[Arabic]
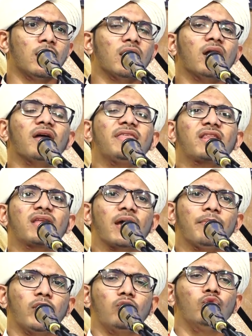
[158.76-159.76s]
أخذ
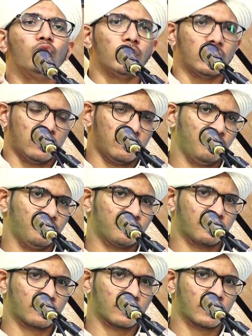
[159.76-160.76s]
التابعون
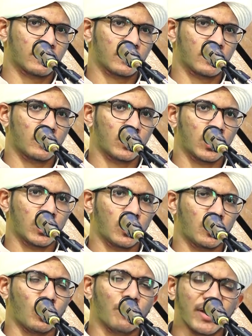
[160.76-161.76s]

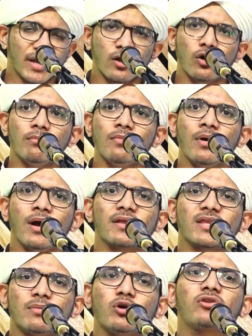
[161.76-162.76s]
ومنهم
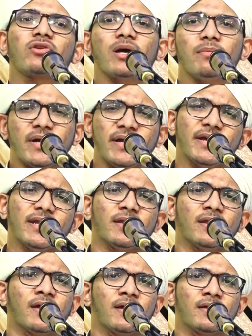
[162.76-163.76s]
تبع
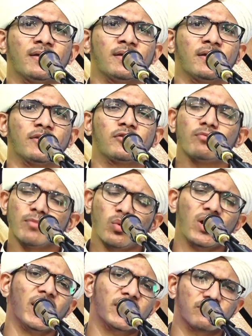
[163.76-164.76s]
التابعين ثم
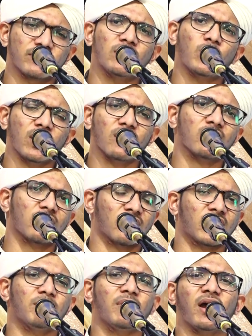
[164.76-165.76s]
واحد تلو آخر
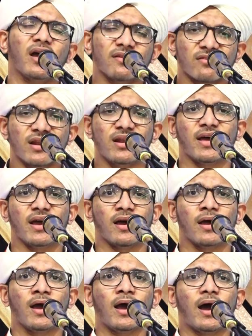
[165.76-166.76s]
كما حصلنا
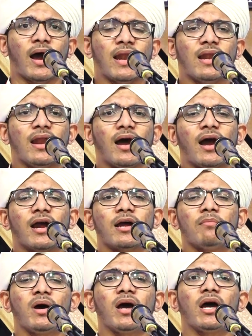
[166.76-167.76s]

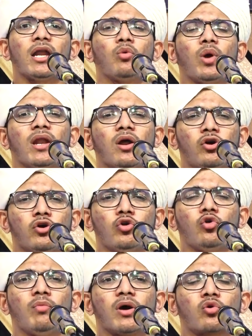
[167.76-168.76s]
الأعمال
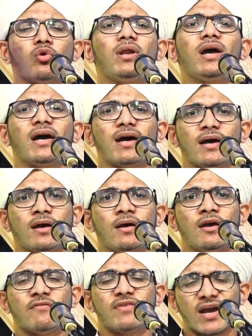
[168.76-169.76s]
والعلوم كلها
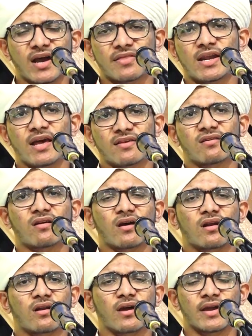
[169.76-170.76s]
في هذه العصر
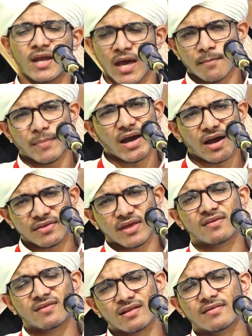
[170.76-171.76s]
الراهن بهذه
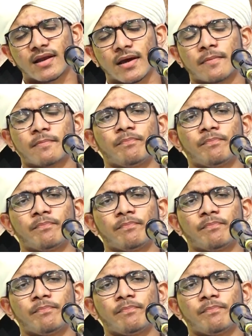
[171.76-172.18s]
السلسلة